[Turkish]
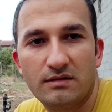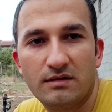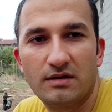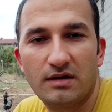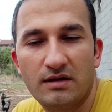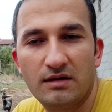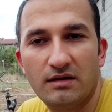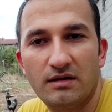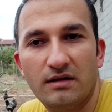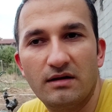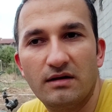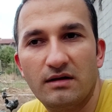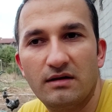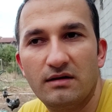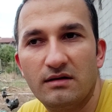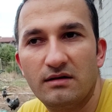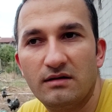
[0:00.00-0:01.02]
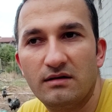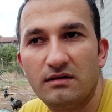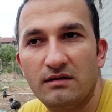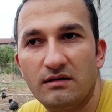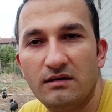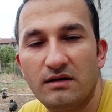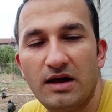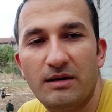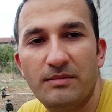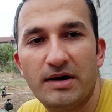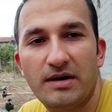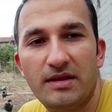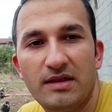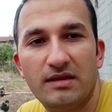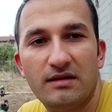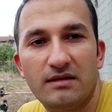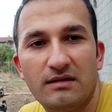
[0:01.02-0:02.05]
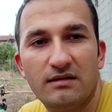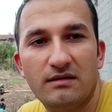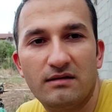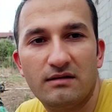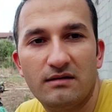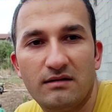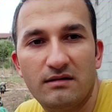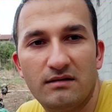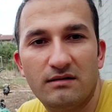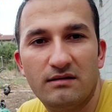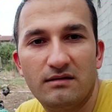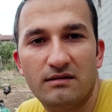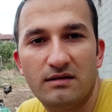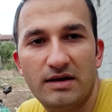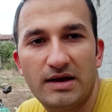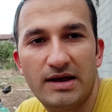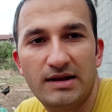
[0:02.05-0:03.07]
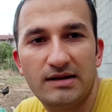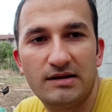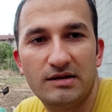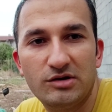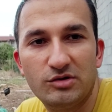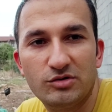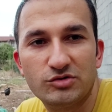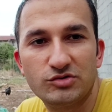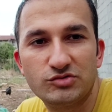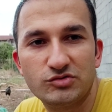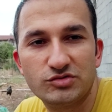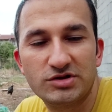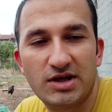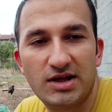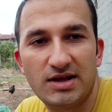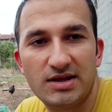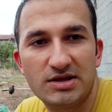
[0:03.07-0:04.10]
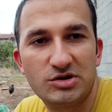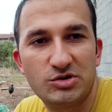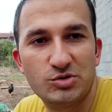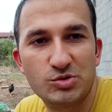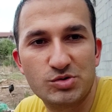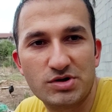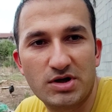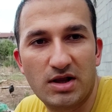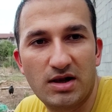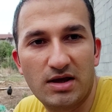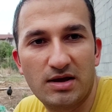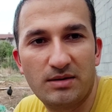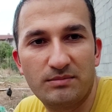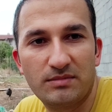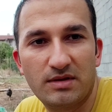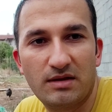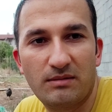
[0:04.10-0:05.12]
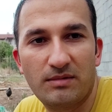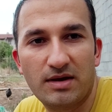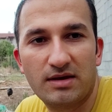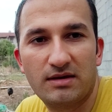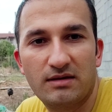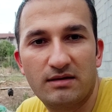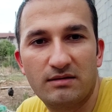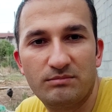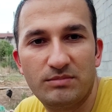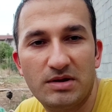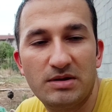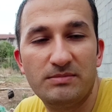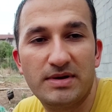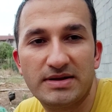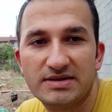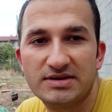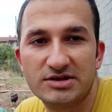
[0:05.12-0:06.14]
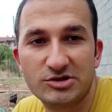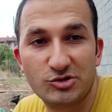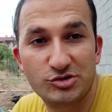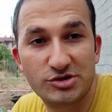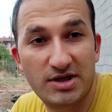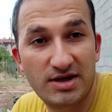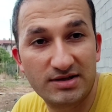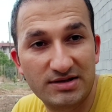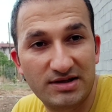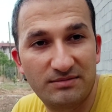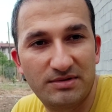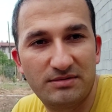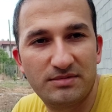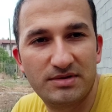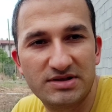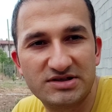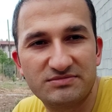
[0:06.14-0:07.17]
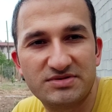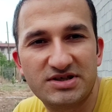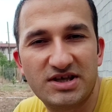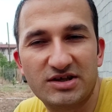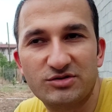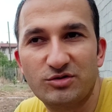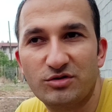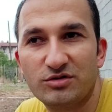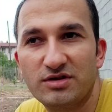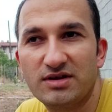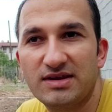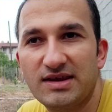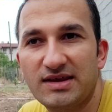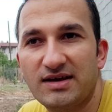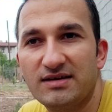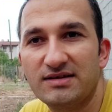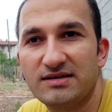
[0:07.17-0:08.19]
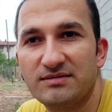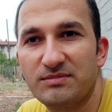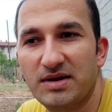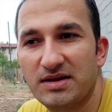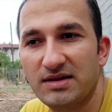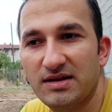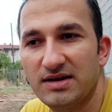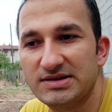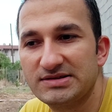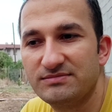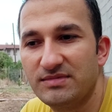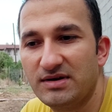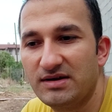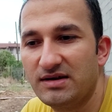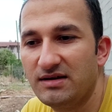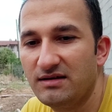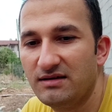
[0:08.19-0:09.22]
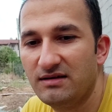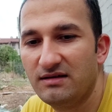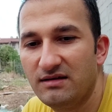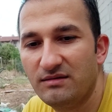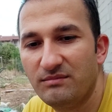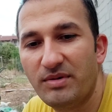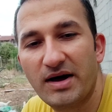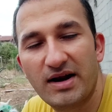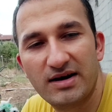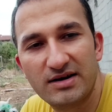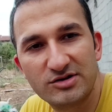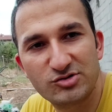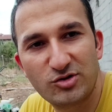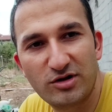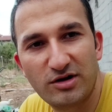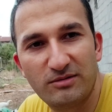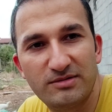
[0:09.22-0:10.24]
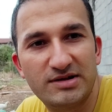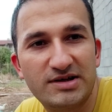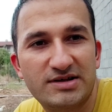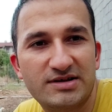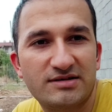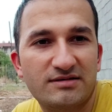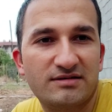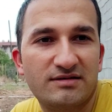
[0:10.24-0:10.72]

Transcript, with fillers: ee, hemen 50, 100, 150, 200 alayım demek bilmediğiniz özellikle bilmediğiniz bir sektörde dikkat etmek lazım. Hani paranız olabilir,